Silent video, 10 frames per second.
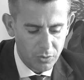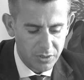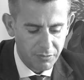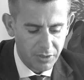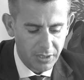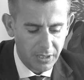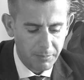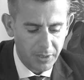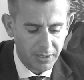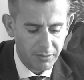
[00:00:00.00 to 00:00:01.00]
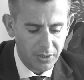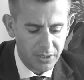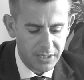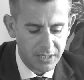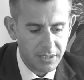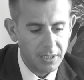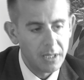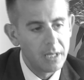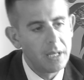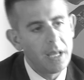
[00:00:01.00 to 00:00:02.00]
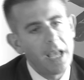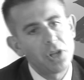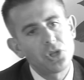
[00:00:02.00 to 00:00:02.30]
questi fratelli partivano da Sassari e